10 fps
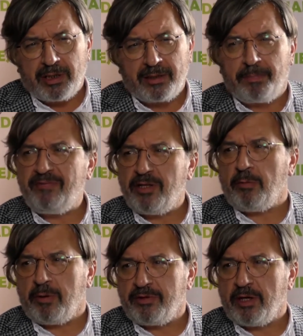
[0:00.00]
tak pewne
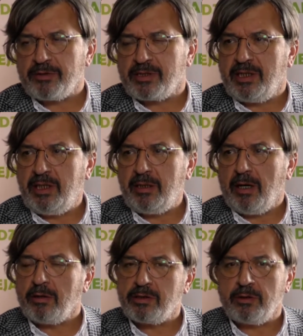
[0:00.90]
obowiązki
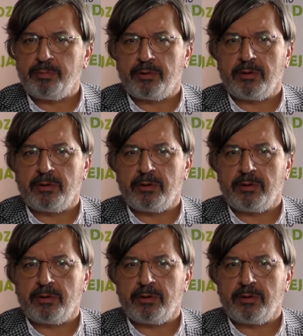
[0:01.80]
osób,